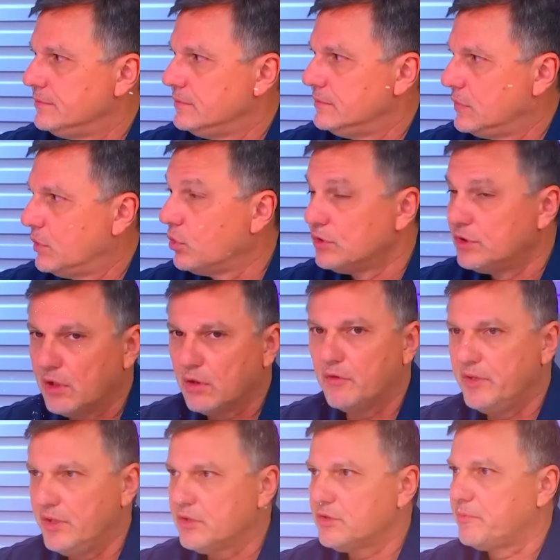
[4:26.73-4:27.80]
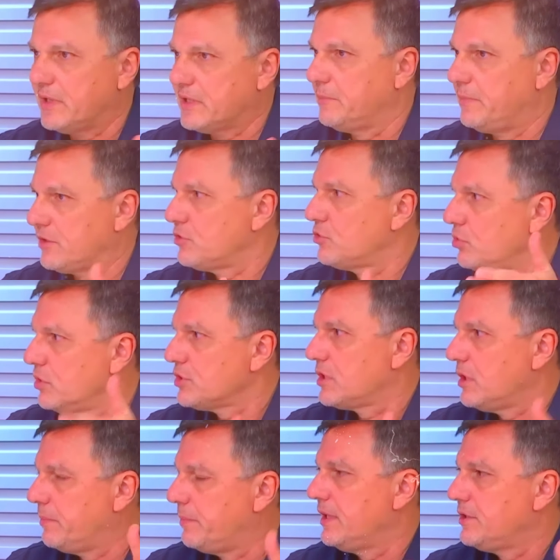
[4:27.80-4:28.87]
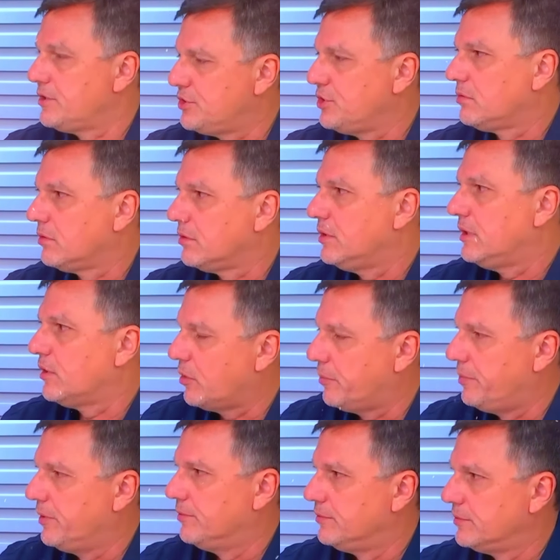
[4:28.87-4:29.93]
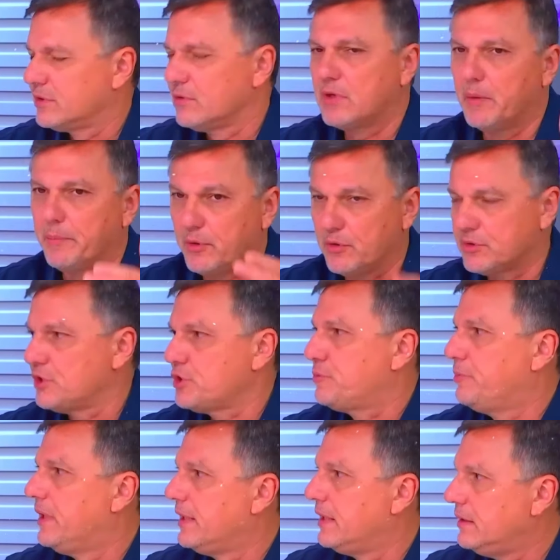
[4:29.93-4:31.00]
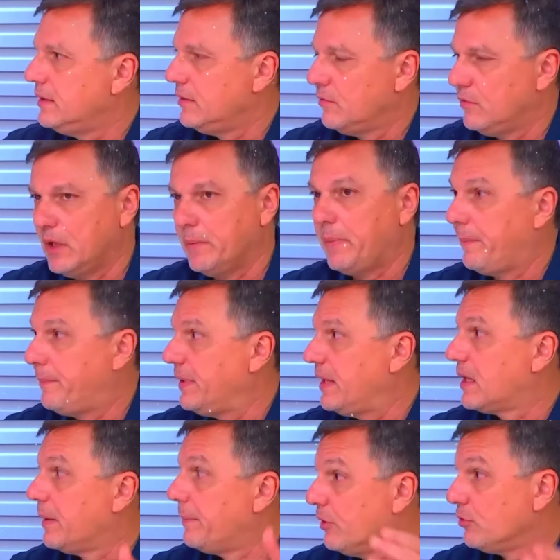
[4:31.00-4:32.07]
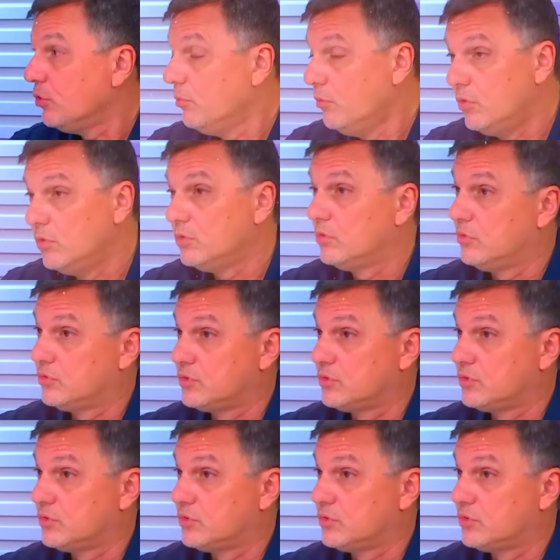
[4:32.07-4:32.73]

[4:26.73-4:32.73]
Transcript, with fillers: O Rodrigo e Vinícius participaram de duas campanhas de título europeu. São campeões da Espanha, o Mbappé é campeão do mundo.